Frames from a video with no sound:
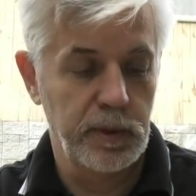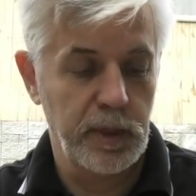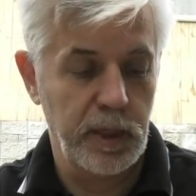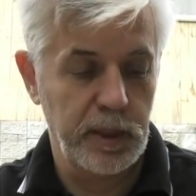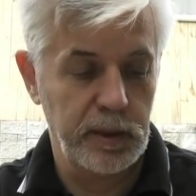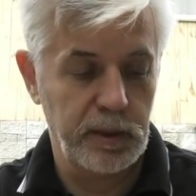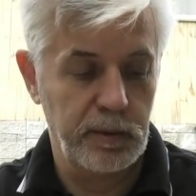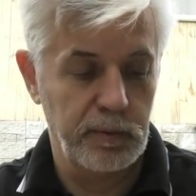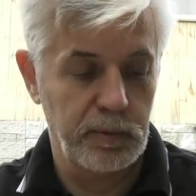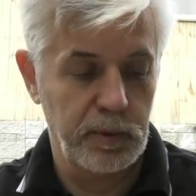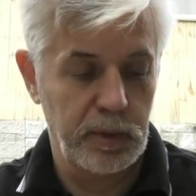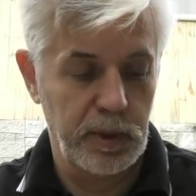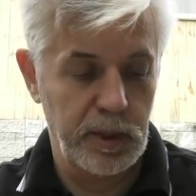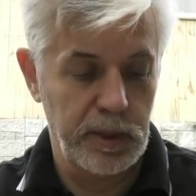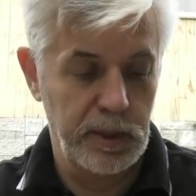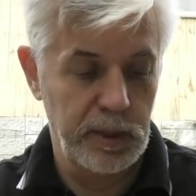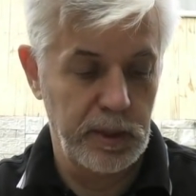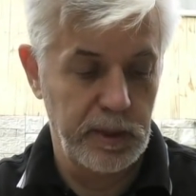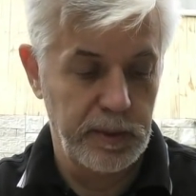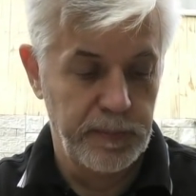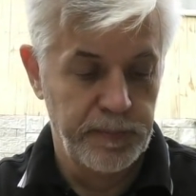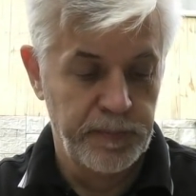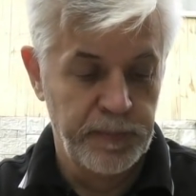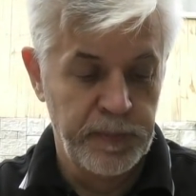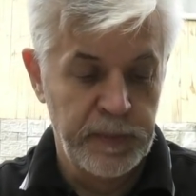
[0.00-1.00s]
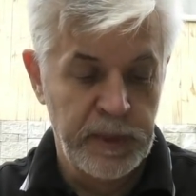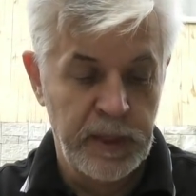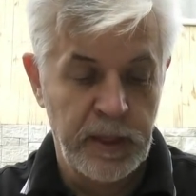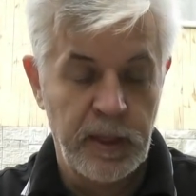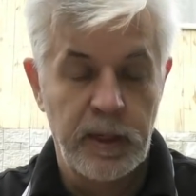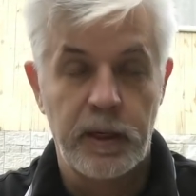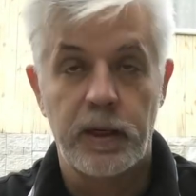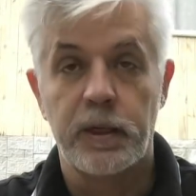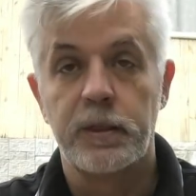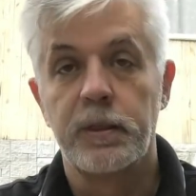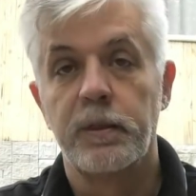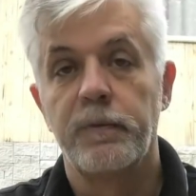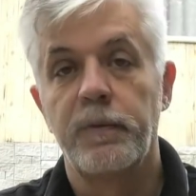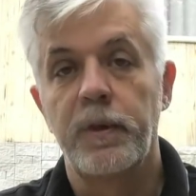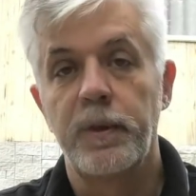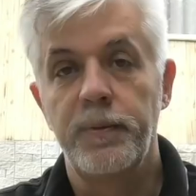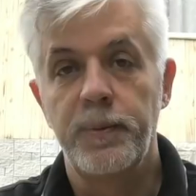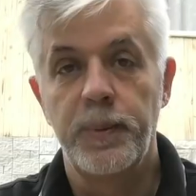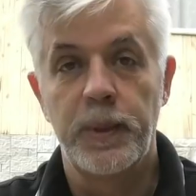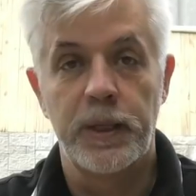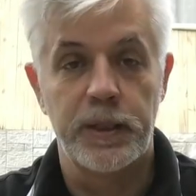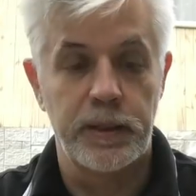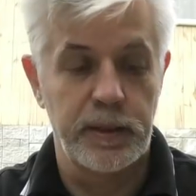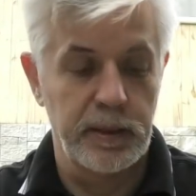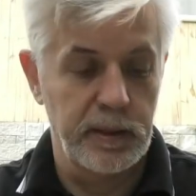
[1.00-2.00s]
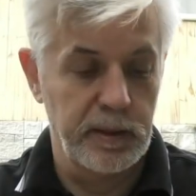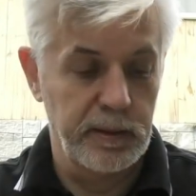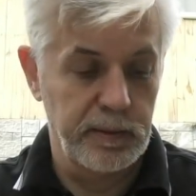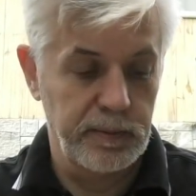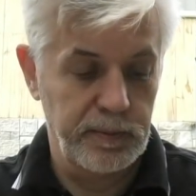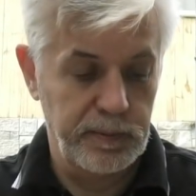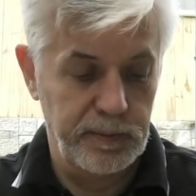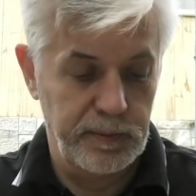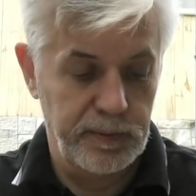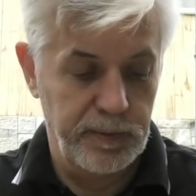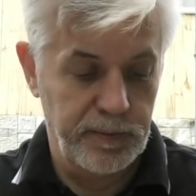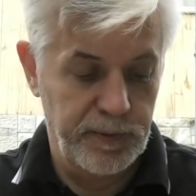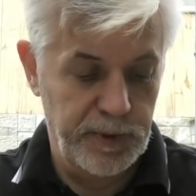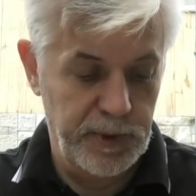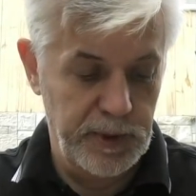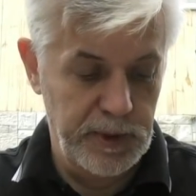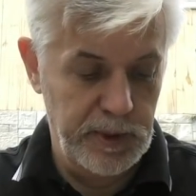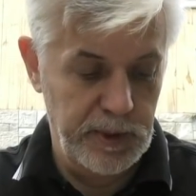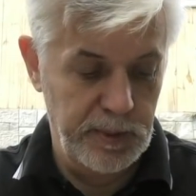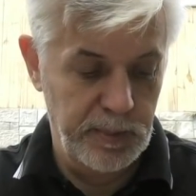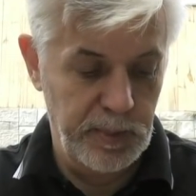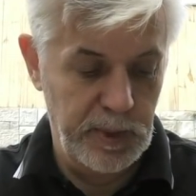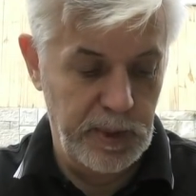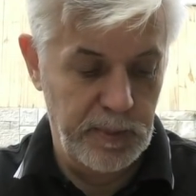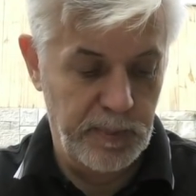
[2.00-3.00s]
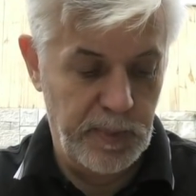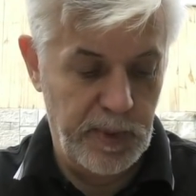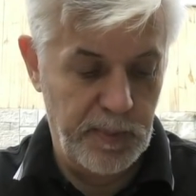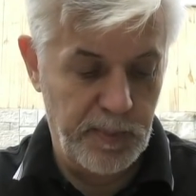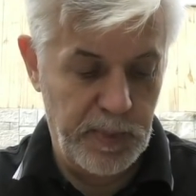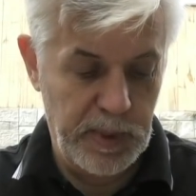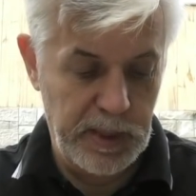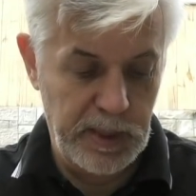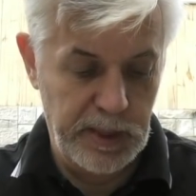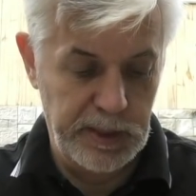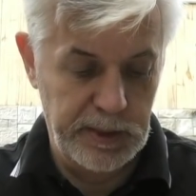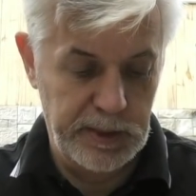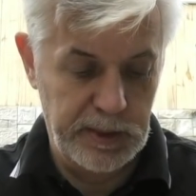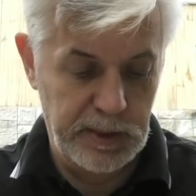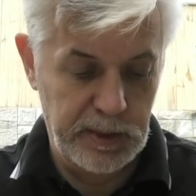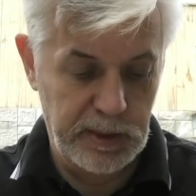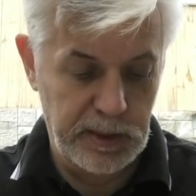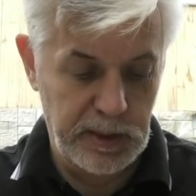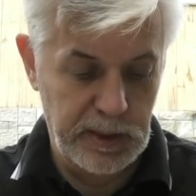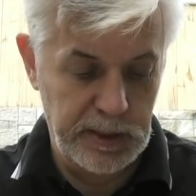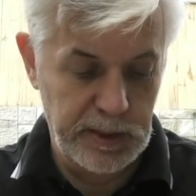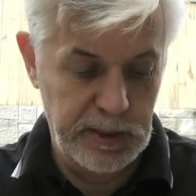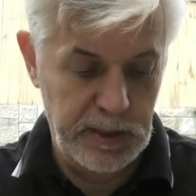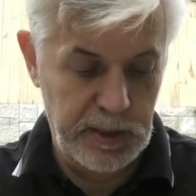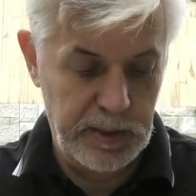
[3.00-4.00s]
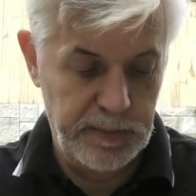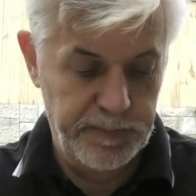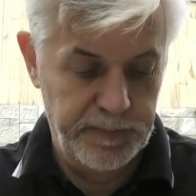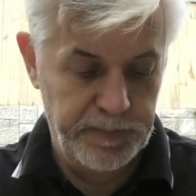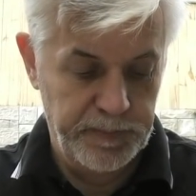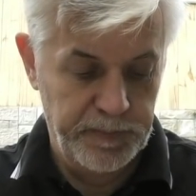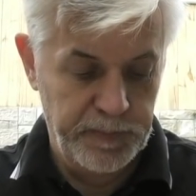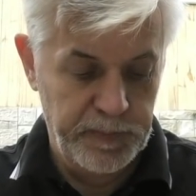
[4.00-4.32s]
Как-то вот они одновременно в сети мне попались на глаза.